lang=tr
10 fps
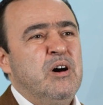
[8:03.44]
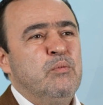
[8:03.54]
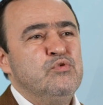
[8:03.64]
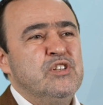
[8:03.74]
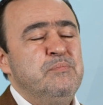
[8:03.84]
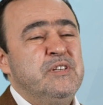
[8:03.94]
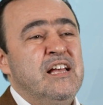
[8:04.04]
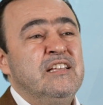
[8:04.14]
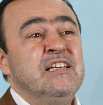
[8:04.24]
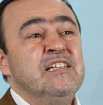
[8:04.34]
mahmuzlayıp
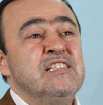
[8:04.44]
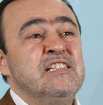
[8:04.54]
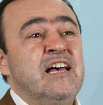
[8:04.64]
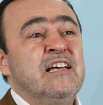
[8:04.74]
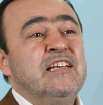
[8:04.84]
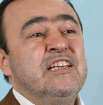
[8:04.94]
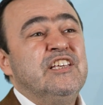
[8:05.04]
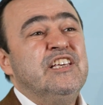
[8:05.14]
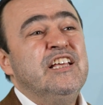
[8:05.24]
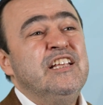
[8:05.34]
geldiği hızla
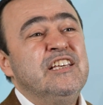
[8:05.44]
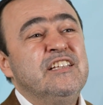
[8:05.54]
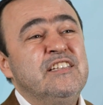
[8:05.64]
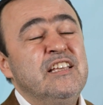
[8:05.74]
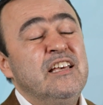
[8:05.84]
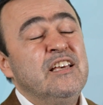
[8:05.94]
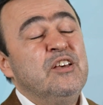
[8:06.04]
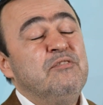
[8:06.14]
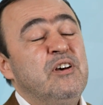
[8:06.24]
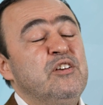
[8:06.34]
geri gitti
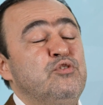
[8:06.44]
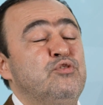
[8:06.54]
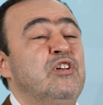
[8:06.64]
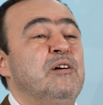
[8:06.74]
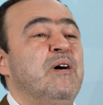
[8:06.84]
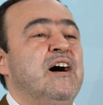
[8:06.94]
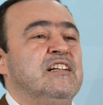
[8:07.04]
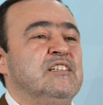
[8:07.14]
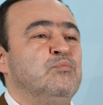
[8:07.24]
ve şöyle bağırdı.